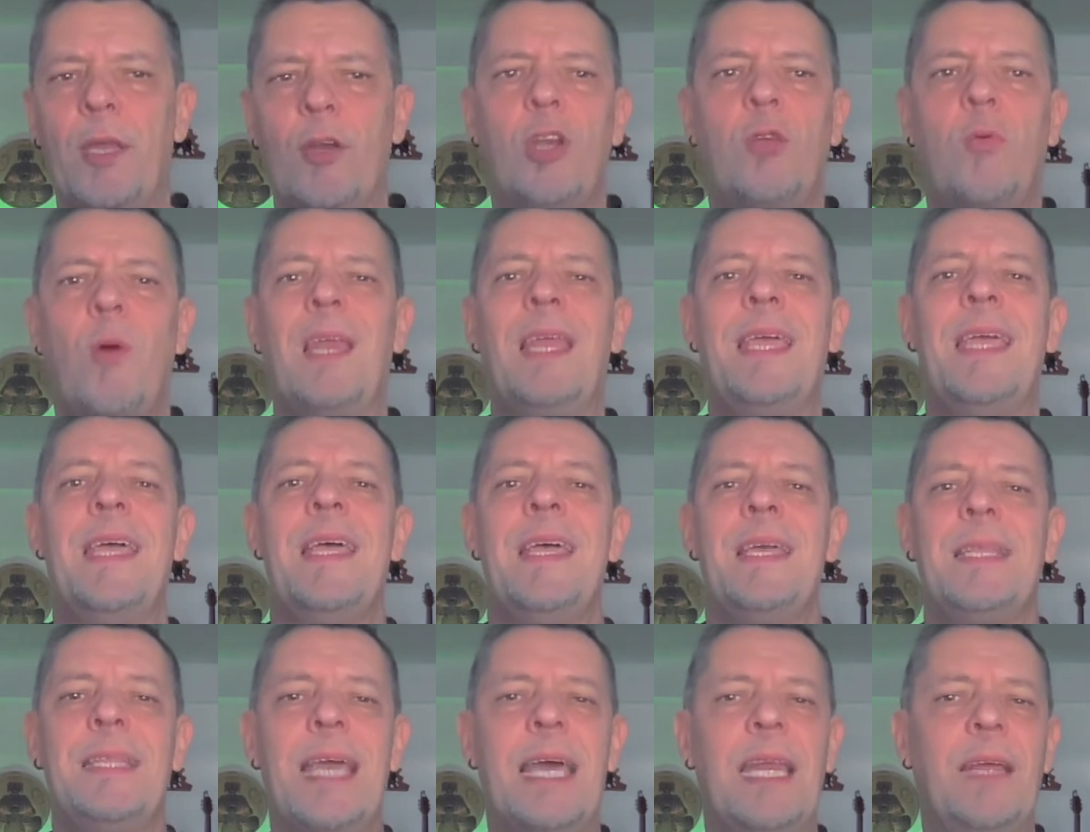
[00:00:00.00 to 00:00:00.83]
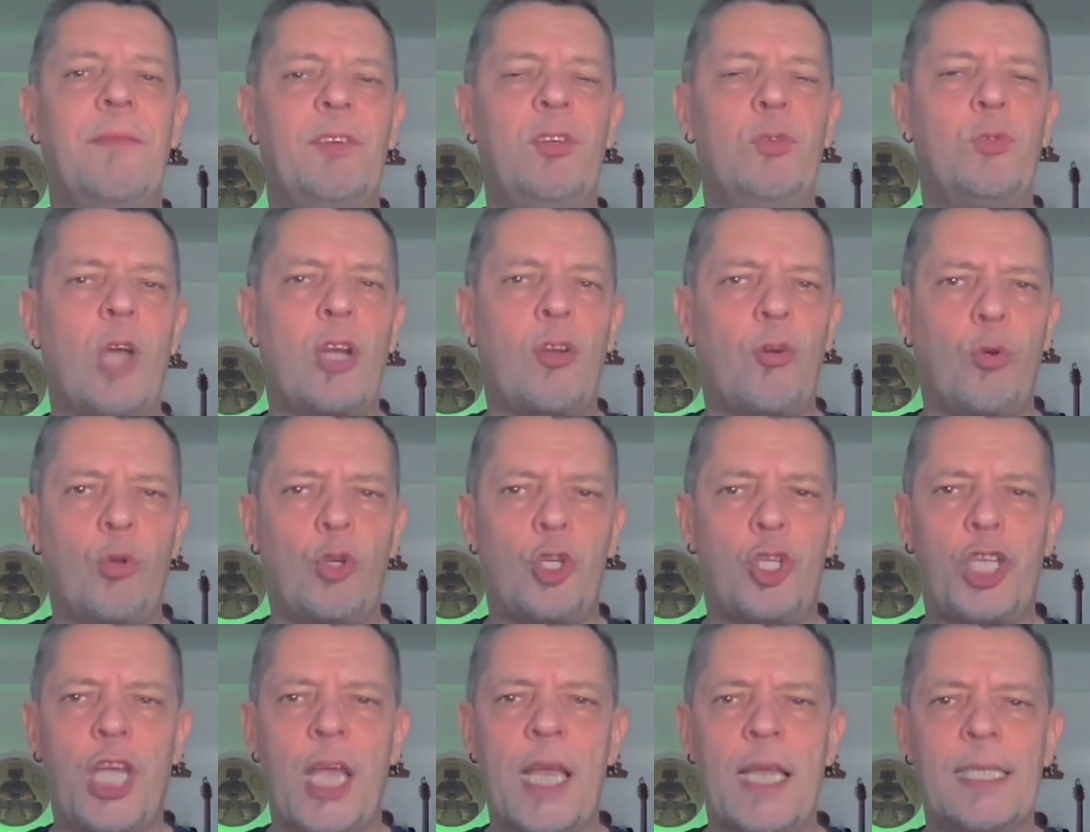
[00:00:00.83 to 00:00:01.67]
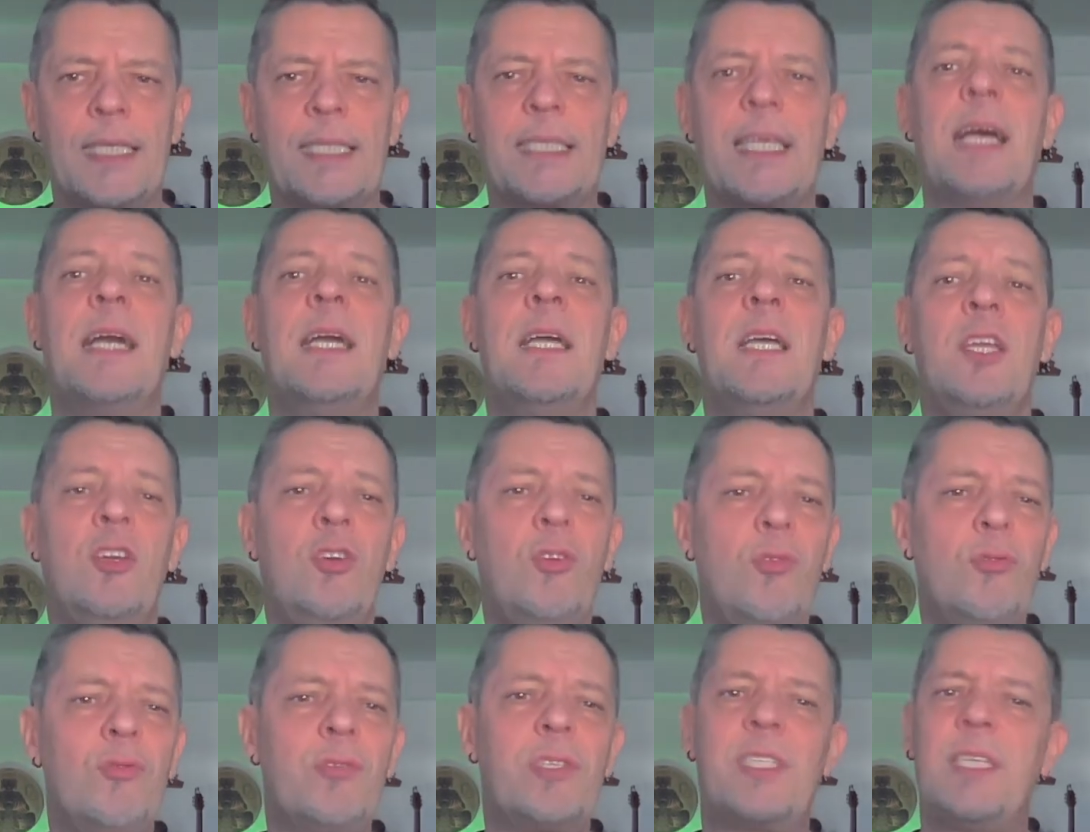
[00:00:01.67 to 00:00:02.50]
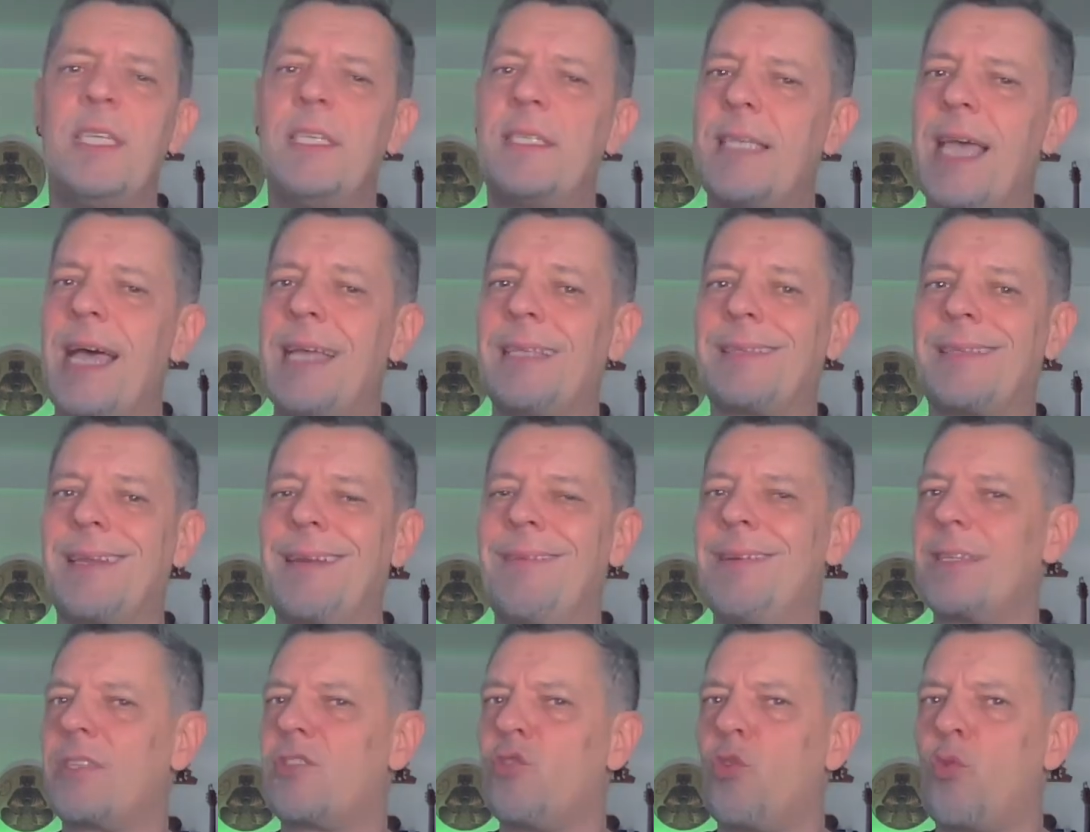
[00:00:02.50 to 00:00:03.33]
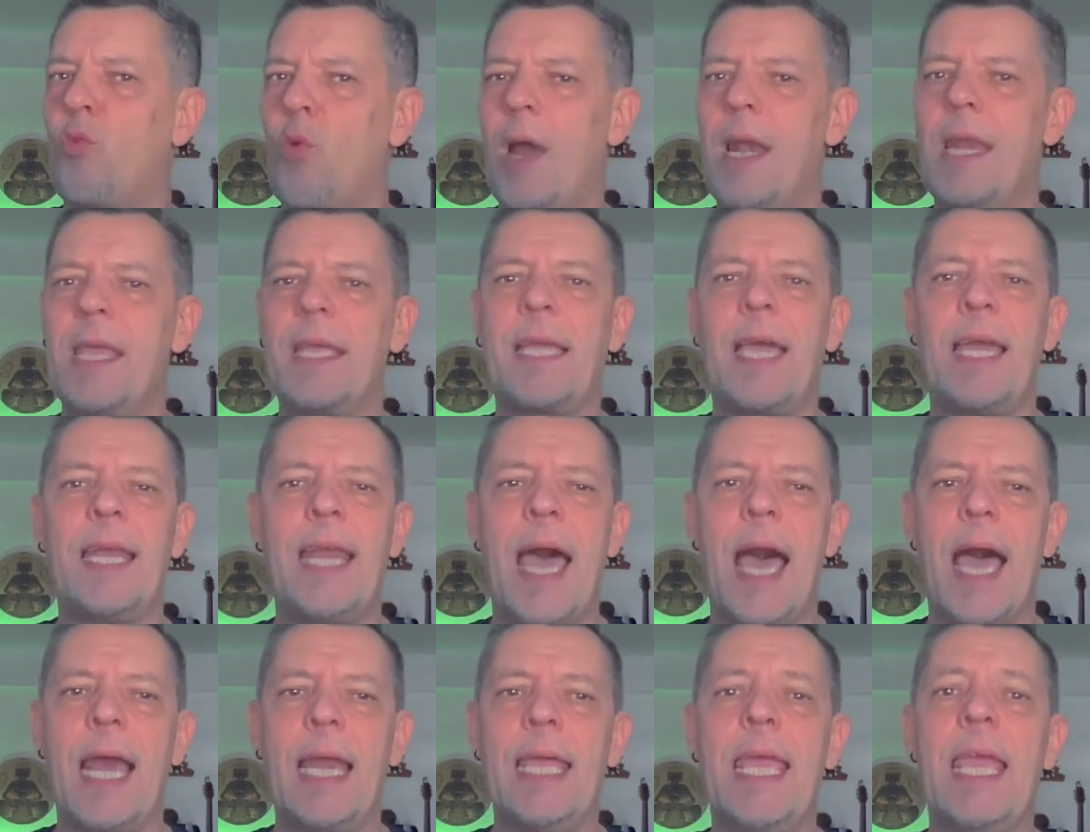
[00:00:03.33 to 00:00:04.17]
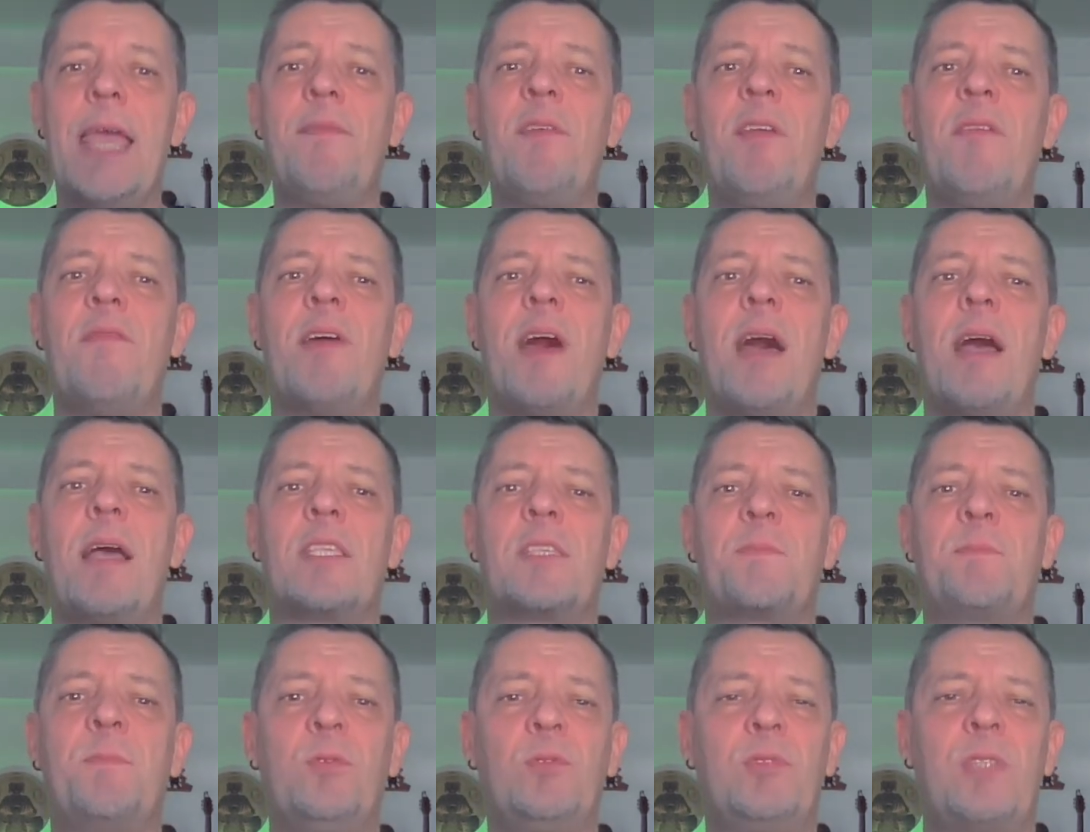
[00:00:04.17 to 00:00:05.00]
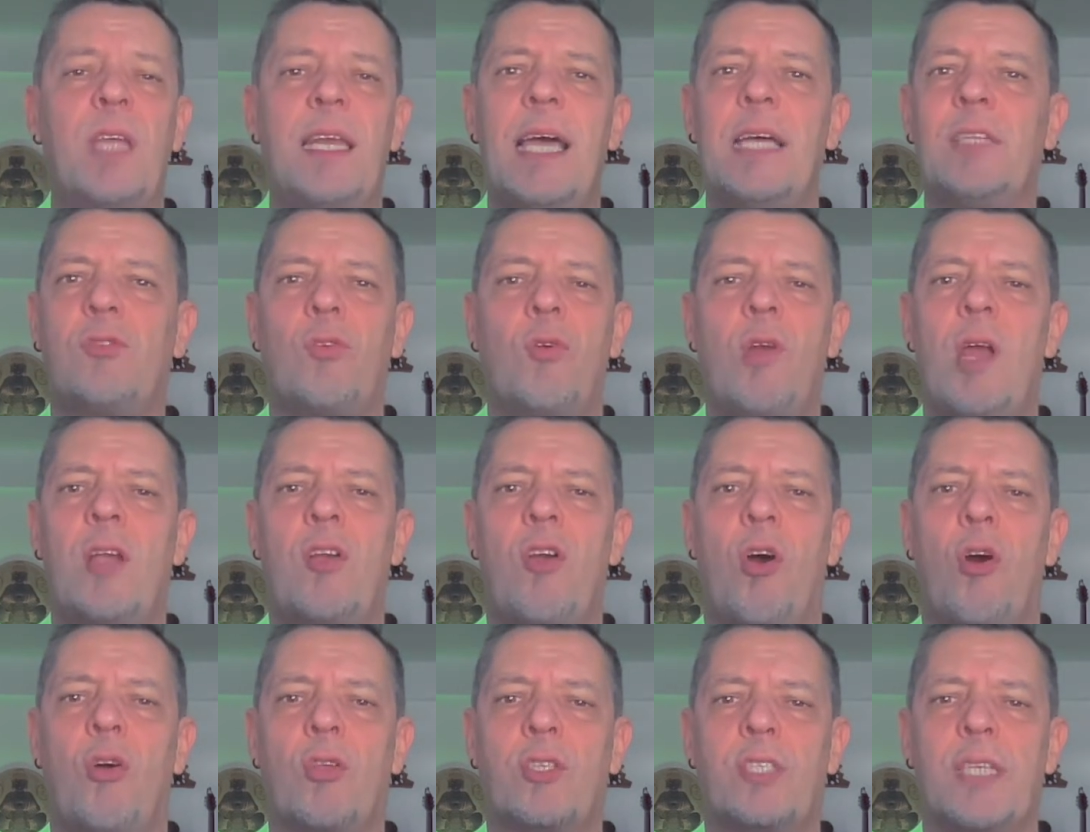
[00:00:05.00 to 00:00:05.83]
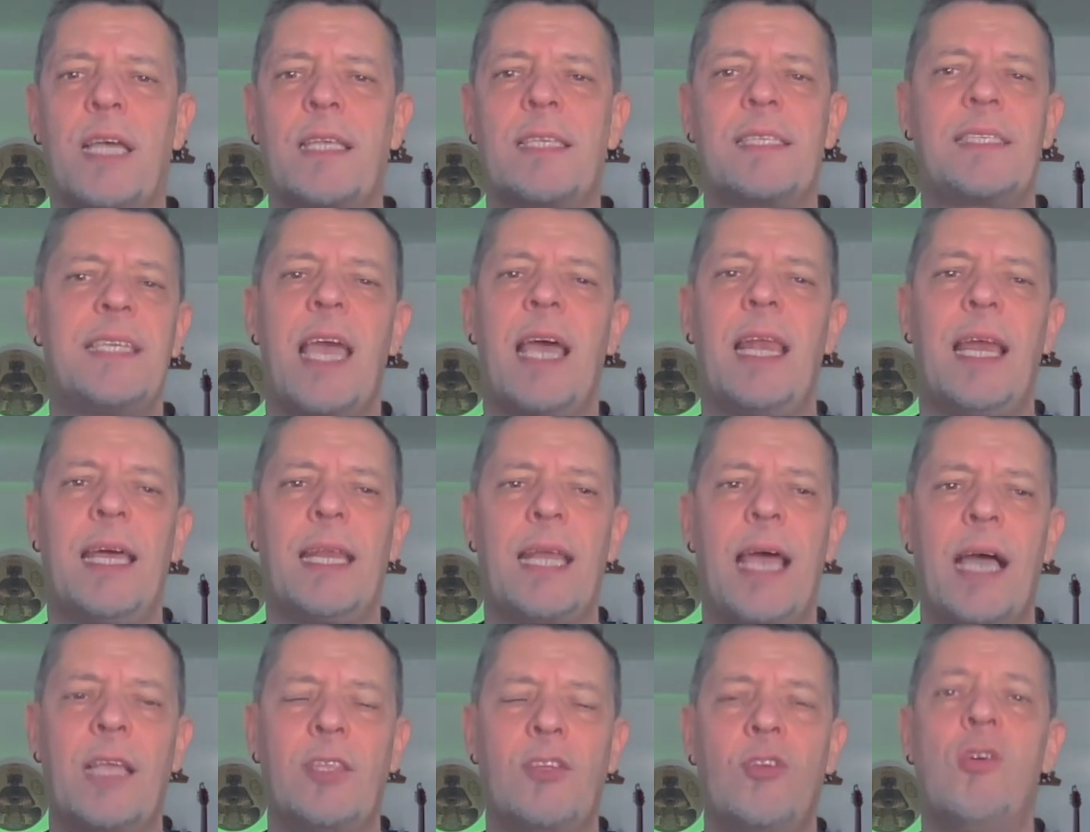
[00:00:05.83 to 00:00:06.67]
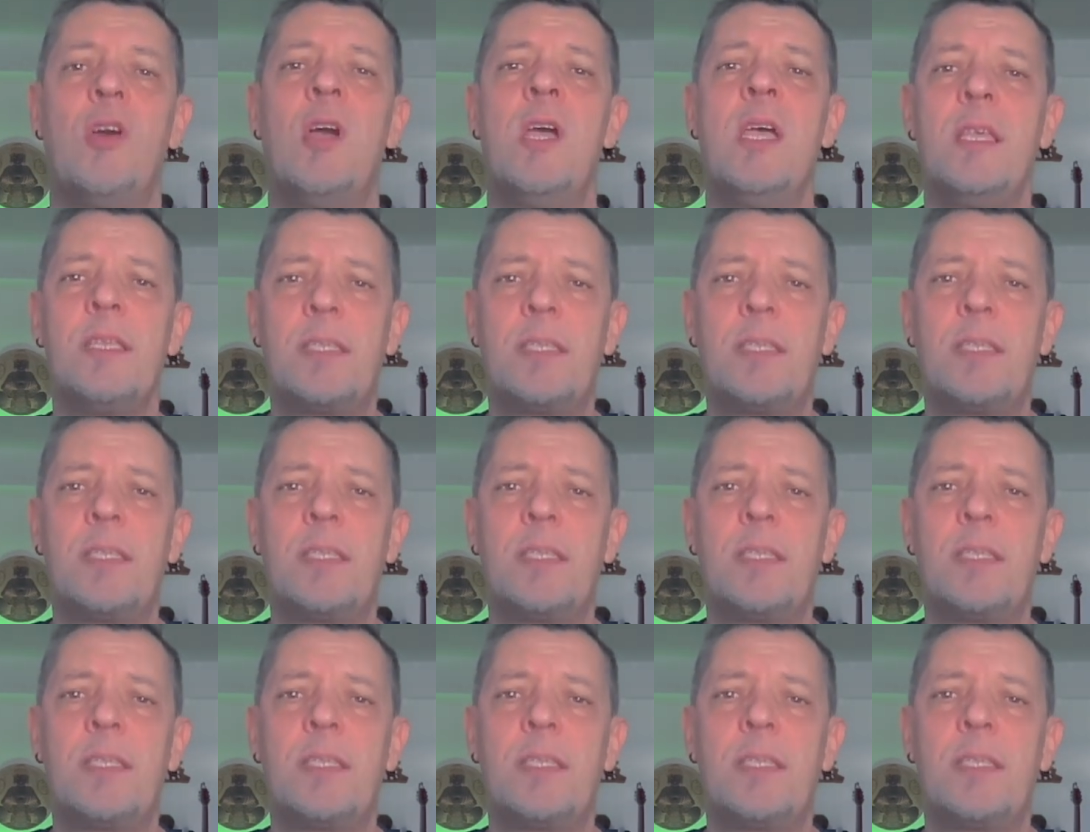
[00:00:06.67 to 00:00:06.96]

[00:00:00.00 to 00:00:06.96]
il quale ne era venuto a conoscenza non si sa attraverso quale canale e aveva sputtanato la cosa sia alla radio